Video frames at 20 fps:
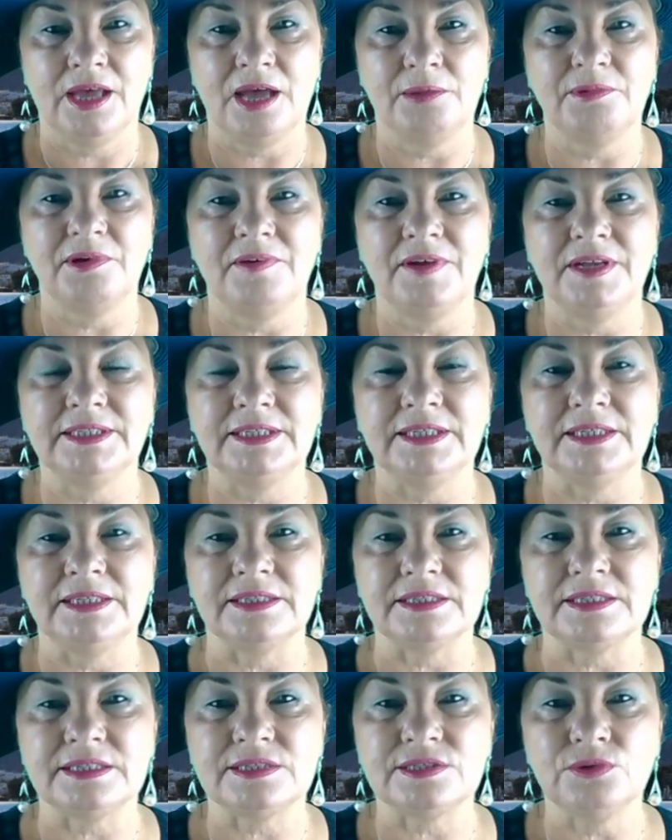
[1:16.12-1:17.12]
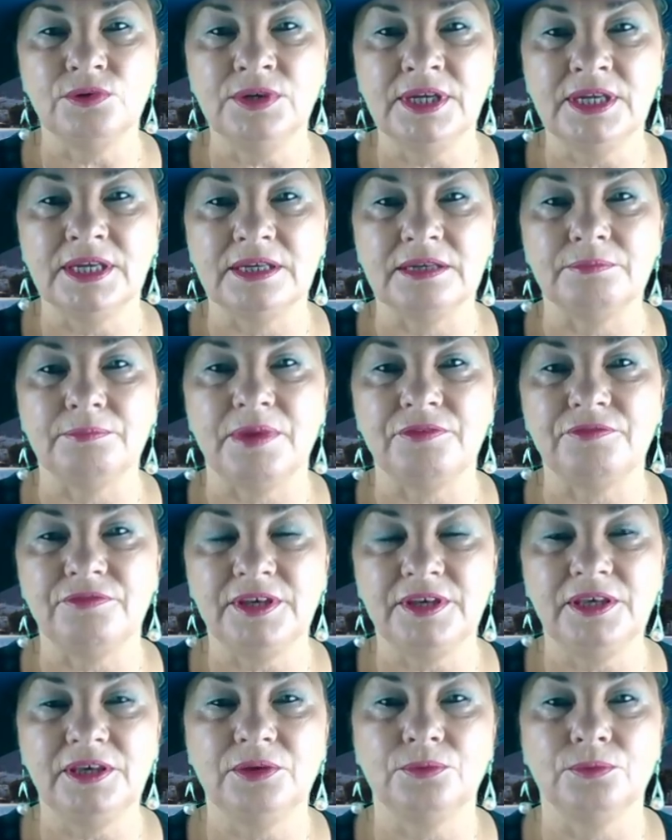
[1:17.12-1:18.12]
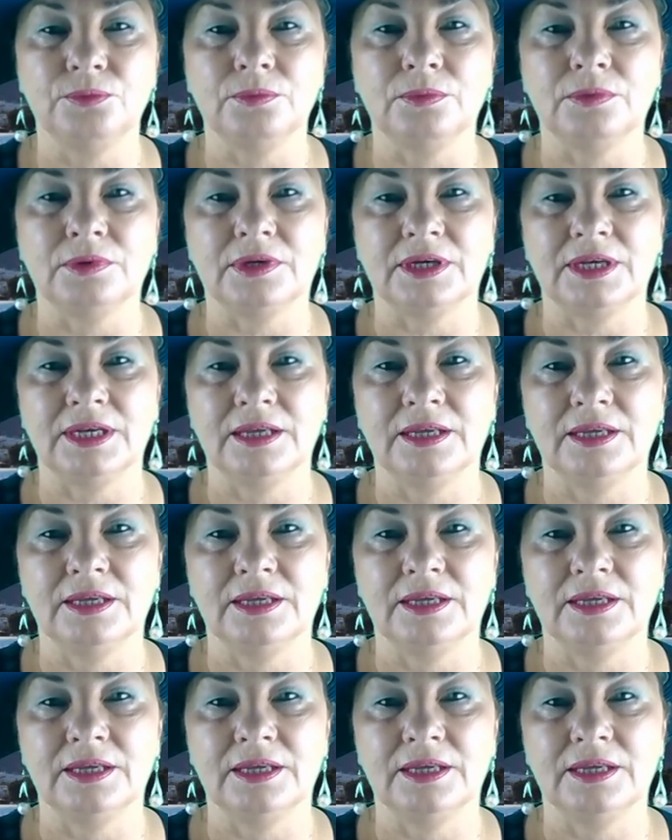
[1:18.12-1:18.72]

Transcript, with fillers: Aber weil die Sonnenbewegung